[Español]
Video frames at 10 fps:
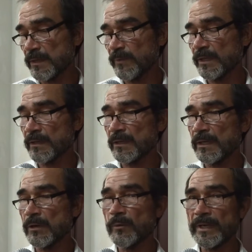también hacia
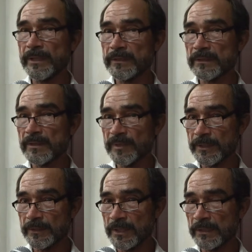Lago Valencia también
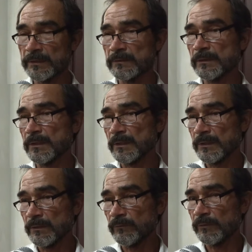quitarle
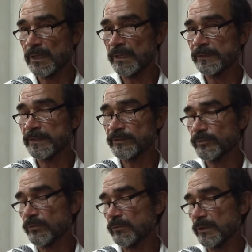una
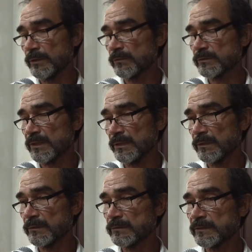extensión,
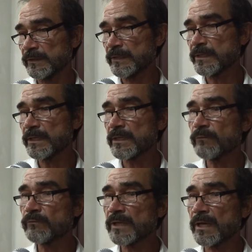entonces se tendría que
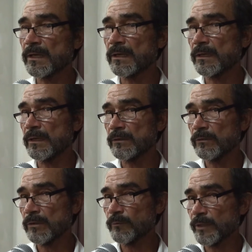juntar a las
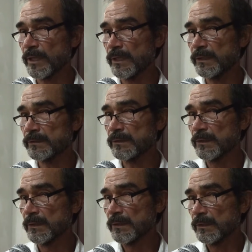dos comunidades
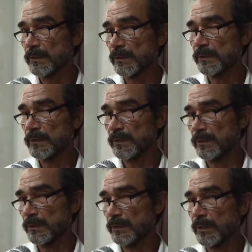
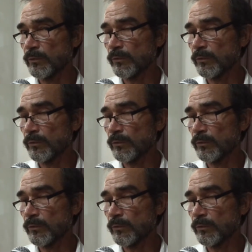este, de